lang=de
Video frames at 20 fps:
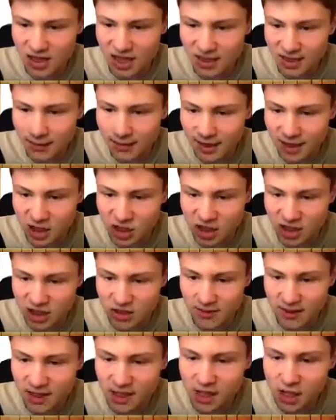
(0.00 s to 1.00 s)
Der hat aber kein
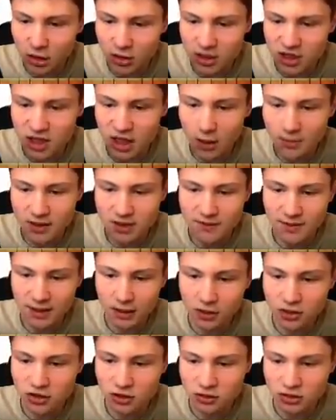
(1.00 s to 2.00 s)
Steinschwert und ich glaube, dass
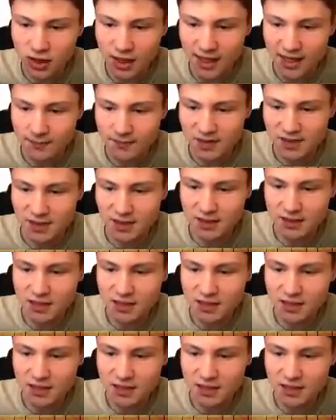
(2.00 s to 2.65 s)
meine Rüstung sogar echt besser